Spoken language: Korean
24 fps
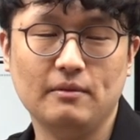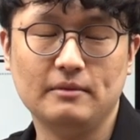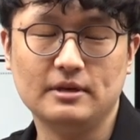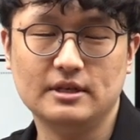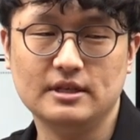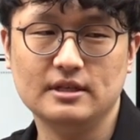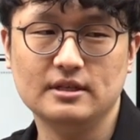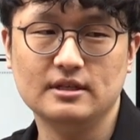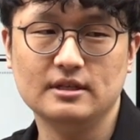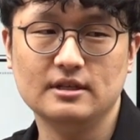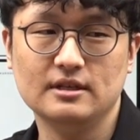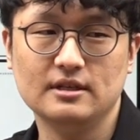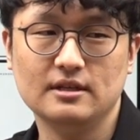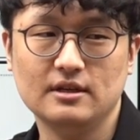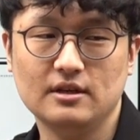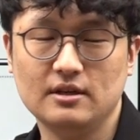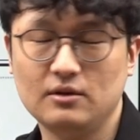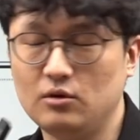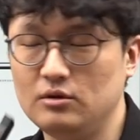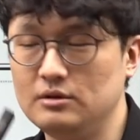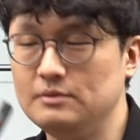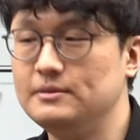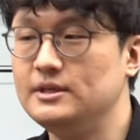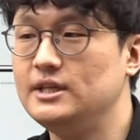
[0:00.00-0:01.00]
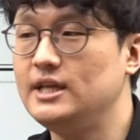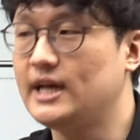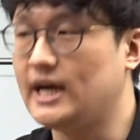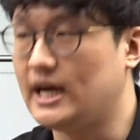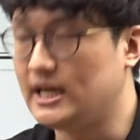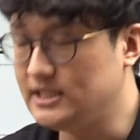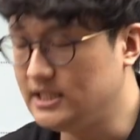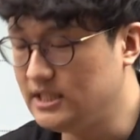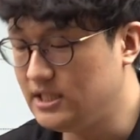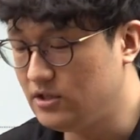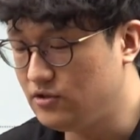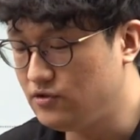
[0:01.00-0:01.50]
그 의문을
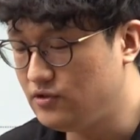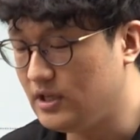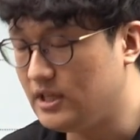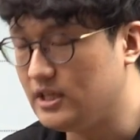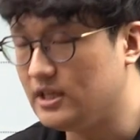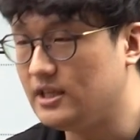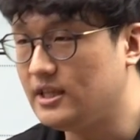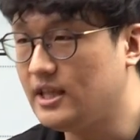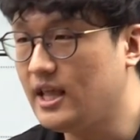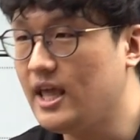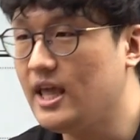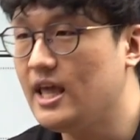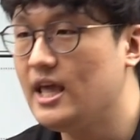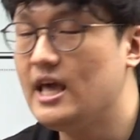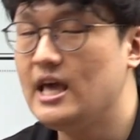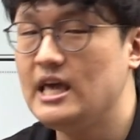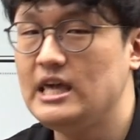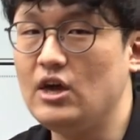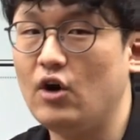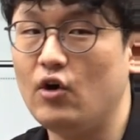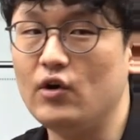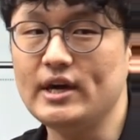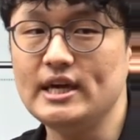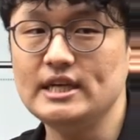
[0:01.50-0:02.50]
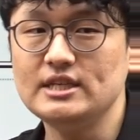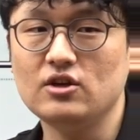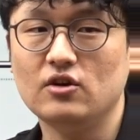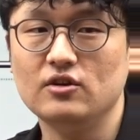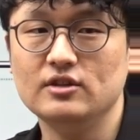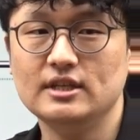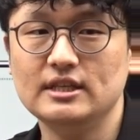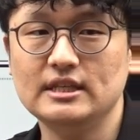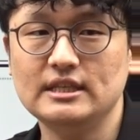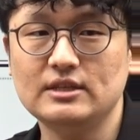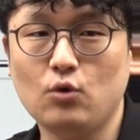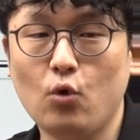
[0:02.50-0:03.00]
가지실 수 있는데
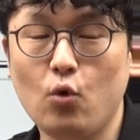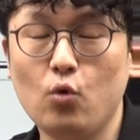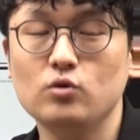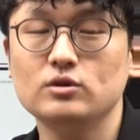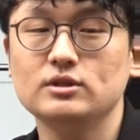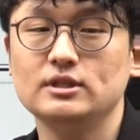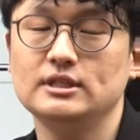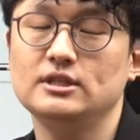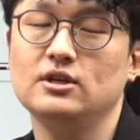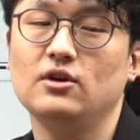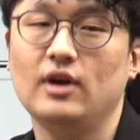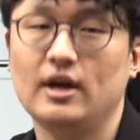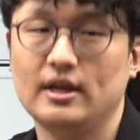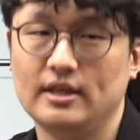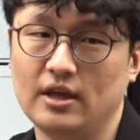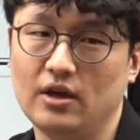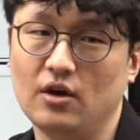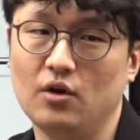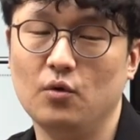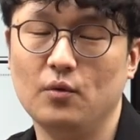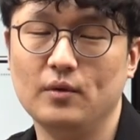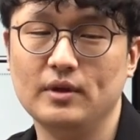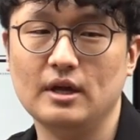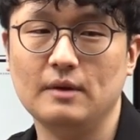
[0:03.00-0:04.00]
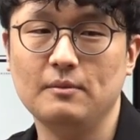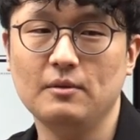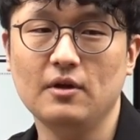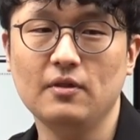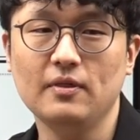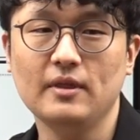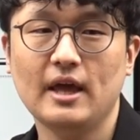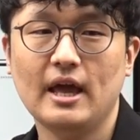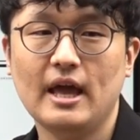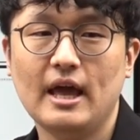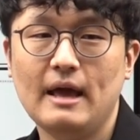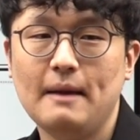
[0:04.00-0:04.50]
여기서는 꼭 쓰셔야 돼요 왜냐면